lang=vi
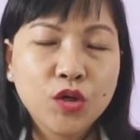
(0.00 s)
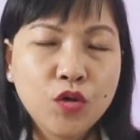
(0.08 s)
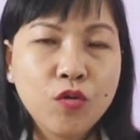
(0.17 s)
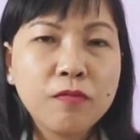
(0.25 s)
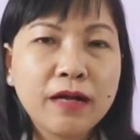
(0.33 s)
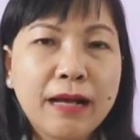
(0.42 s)

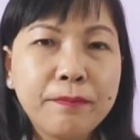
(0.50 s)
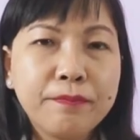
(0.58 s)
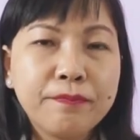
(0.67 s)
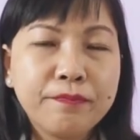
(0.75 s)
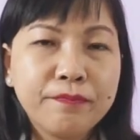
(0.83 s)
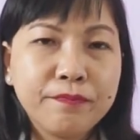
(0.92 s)
cung cấp
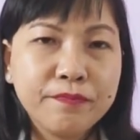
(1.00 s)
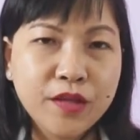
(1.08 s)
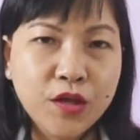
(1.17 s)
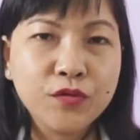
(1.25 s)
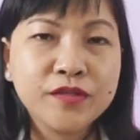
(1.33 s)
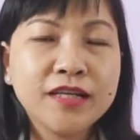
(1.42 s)

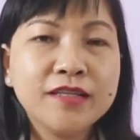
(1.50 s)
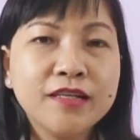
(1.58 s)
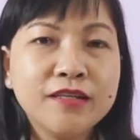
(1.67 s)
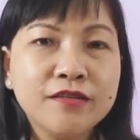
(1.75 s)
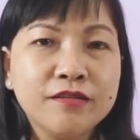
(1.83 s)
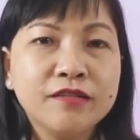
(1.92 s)
nhiều chất
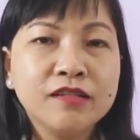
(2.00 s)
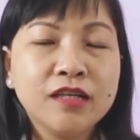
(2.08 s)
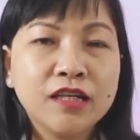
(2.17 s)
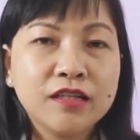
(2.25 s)
dinh dưỡng